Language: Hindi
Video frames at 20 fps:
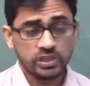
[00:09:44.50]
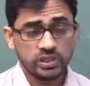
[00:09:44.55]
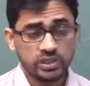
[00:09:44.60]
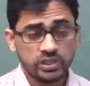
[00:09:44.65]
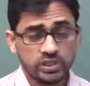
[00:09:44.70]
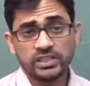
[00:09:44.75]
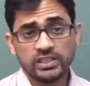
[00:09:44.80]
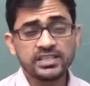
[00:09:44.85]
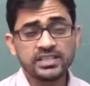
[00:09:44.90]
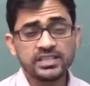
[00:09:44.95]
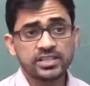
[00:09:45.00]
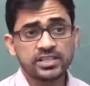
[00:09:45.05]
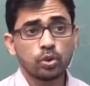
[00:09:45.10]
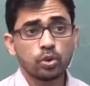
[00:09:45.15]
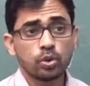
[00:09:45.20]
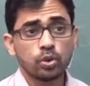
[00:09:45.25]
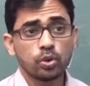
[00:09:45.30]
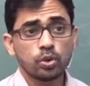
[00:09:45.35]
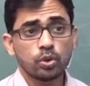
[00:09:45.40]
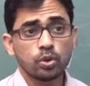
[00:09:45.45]
ये इंसेक्ट
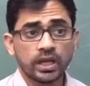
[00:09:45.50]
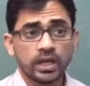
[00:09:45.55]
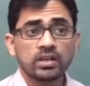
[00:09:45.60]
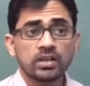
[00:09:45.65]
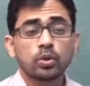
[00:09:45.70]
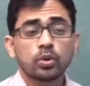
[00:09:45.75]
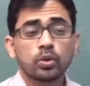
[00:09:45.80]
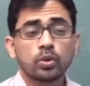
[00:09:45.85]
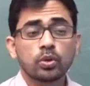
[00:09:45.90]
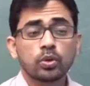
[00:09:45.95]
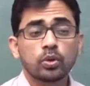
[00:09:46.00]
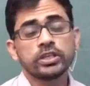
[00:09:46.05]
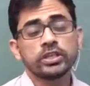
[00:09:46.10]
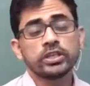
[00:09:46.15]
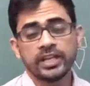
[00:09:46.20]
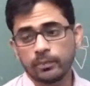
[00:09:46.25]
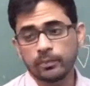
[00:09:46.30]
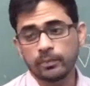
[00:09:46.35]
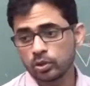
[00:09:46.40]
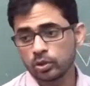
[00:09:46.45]
जो होता है कुछ
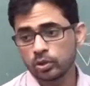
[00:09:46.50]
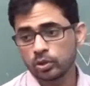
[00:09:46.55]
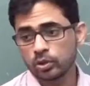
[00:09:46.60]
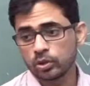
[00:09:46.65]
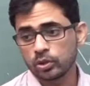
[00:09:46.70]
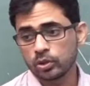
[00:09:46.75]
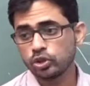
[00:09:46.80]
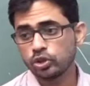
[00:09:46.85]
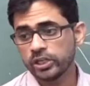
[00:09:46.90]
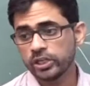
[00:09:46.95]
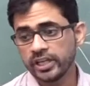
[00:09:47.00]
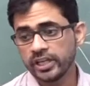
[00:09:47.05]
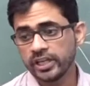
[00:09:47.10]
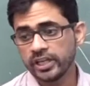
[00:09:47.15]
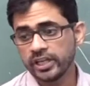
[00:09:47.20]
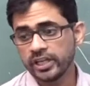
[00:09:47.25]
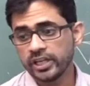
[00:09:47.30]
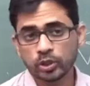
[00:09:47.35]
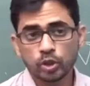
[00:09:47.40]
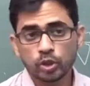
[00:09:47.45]
एरिया में कुछ एरिया
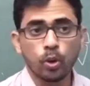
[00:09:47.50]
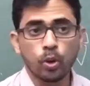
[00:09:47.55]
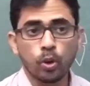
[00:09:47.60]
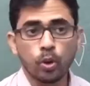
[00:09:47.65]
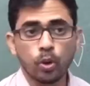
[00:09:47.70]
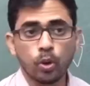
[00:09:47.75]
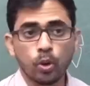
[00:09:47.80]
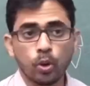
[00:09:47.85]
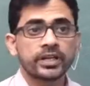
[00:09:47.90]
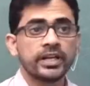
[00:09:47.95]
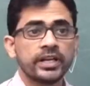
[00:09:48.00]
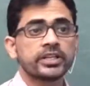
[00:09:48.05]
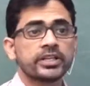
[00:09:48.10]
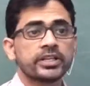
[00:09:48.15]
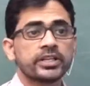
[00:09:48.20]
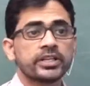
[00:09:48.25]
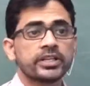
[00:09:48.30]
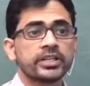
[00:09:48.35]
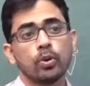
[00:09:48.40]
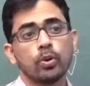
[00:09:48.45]
में तो
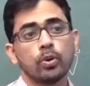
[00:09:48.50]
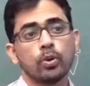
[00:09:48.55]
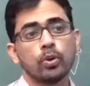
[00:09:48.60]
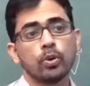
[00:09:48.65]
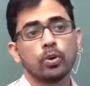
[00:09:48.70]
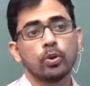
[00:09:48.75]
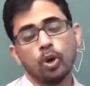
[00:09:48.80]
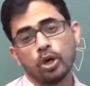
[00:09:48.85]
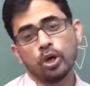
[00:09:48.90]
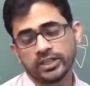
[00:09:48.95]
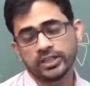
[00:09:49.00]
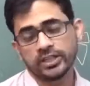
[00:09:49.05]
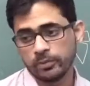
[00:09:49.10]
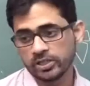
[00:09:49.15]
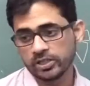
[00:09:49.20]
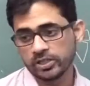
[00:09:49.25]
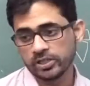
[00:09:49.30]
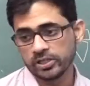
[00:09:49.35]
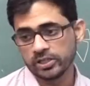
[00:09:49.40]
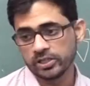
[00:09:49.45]
पोमेग्रेनेट की फ्रूट बहुत ज़्यादा
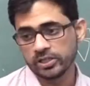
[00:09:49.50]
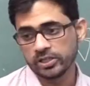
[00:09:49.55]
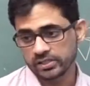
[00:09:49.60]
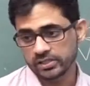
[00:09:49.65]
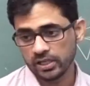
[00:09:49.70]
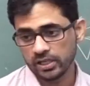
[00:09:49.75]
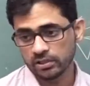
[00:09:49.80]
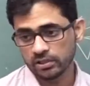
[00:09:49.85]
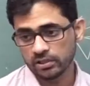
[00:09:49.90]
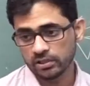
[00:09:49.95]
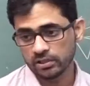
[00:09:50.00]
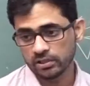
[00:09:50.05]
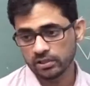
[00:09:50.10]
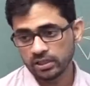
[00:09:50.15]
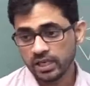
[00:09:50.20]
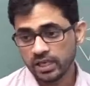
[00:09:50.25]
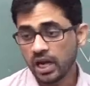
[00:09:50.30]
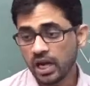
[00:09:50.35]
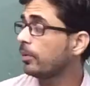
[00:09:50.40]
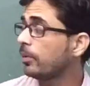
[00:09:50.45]
डैमेज करता है
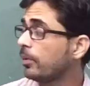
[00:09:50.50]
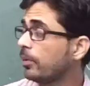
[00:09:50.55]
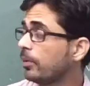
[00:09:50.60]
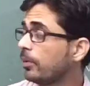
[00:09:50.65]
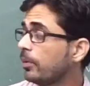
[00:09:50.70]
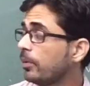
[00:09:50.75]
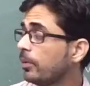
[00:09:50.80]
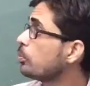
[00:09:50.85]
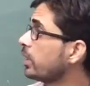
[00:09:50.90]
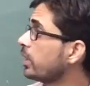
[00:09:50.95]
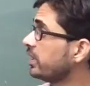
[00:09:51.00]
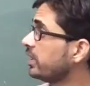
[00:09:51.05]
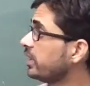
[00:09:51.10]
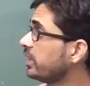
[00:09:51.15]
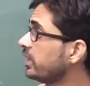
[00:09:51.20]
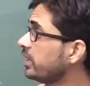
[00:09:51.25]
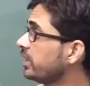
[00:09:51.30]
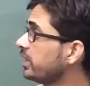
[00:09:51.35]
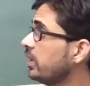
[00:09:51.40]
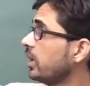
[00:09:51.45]
यहाँ अपन जो पढ़ रहे
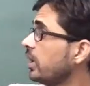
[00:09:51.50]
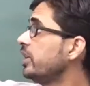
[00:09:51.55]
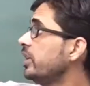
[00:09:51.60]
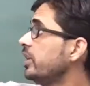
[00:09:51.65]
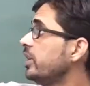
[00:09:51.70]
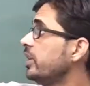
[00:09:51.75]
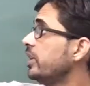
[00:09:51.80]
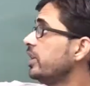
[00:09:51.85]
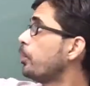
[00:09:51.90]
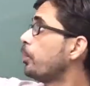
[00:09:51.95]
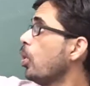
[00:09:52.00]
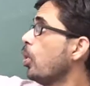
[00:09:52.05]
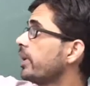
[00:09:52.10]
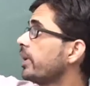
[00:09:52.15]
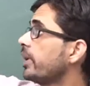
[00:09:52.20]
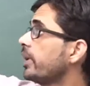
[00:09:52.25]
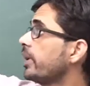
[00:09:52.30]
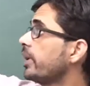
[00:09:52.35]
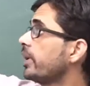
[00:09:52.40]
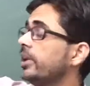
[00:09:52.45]
हैं ये
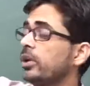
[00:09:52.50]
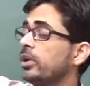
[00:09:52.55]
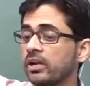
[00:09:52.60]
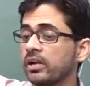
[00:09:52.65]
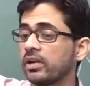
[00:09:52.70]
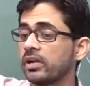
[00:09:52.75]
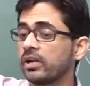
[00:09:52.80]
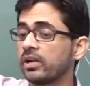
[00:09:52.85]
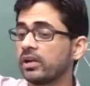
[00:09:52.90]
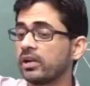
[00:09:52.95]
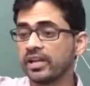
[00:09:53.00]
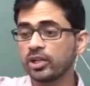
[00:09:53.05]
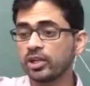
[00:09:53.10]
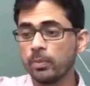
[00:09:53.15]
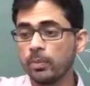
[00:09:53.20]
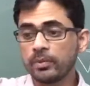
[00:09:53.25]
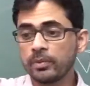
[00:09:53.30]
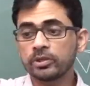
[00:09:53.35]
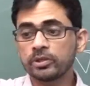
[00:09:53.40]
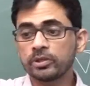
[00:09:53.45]
पोमेग्रेनेट बटरफ्लाई के रूप
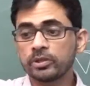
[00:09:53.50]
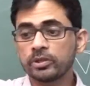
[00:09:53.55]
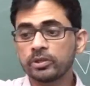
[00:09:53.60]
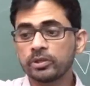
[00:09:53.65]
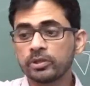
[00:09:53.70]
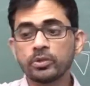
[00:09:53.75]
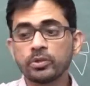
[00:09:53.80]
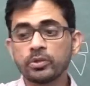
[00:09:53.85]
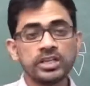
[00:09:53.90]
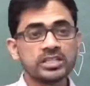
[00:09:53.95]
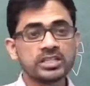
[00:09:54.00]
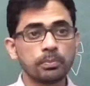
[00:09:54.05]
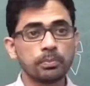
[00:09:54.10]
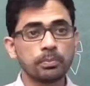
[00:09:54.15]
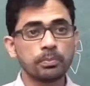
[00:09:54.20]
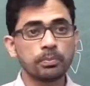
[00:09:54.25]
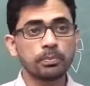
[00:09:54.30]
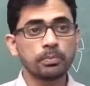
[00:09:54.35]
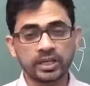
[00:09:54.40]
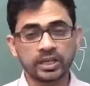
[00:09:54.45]
में पढ़े मतलब इस
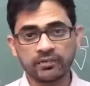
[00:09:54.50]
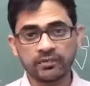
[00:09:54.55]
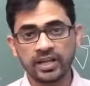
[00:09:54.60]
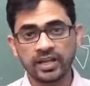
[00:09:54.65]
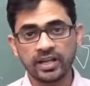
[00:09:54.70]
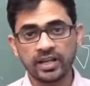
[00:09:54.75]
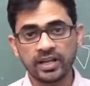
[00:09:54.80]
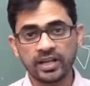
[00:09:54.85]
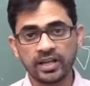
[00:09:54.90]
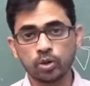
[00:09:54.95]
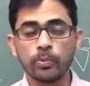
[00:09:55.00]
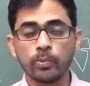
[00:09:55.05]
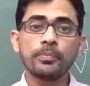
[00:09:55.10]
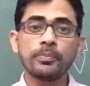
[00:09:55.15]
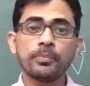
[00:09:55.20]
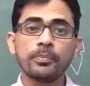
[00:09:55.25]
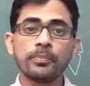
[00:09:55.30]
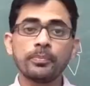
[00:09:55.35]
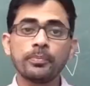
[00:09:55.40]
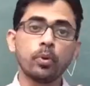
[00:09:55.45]
बटरफ्लाई को अपन
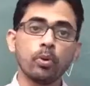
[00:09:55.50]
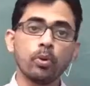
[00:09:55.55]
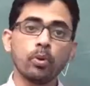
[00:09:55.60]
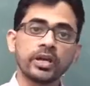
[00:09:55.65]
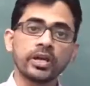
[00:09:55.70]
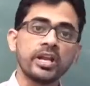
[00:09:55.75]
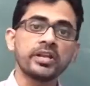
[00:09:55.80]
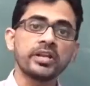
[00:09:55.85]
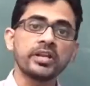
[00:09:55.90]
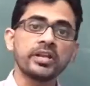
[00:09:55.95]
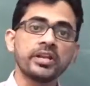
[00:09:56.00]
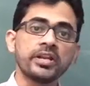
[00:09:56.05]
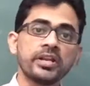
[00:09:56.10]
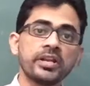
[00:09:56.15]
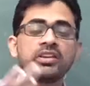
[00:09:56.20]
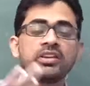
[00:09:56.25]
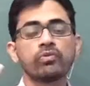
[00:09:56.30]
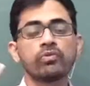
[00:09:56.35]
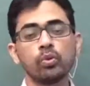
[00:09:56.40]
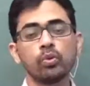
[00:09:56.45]

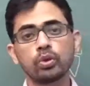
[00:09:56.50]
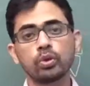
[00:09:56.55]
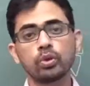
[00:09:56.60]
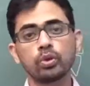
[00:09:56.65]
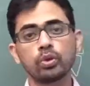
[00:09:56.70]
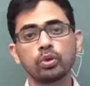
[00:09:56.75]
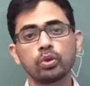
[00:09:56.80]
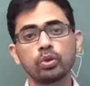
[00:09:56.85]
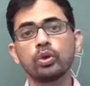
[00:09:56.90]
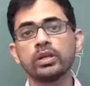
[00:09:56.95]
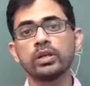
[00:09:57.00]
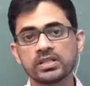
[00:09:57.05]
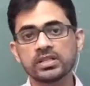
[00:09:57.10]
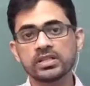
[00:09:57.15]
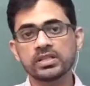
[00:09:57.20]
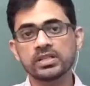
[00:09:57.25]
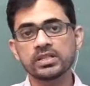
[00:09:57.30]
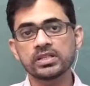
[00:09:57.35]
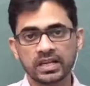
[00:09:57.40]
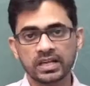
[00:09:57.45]
पोमेग्रेनेट फ्रूट को
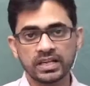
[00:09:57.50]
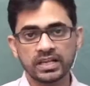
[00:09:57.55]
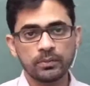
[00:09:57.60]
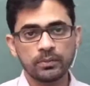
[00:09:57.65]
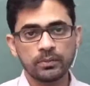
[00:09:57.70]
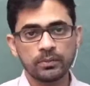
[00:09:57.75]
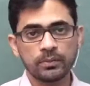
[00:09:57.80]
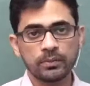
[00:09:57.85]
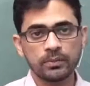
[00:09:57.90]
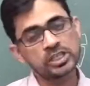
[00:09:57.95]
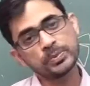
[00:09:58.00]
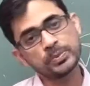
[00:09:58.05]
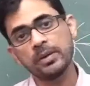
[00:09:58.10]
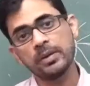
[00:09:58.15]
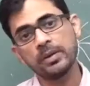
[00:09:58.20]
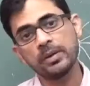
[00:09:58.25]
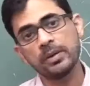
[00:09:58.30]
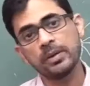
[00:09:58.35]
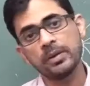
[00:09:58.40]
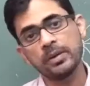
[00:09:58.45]
डिमेज करने के बेस पे ही
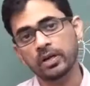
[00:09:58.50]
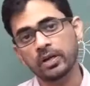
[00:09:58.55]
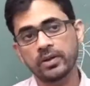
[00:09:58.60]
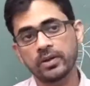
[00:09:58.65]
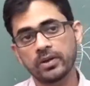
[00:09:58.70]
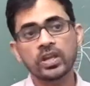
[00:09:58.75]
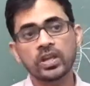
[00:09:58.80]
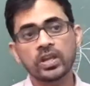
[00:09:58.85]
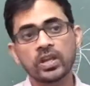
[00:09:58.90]
अपन पढ़ रहे हैं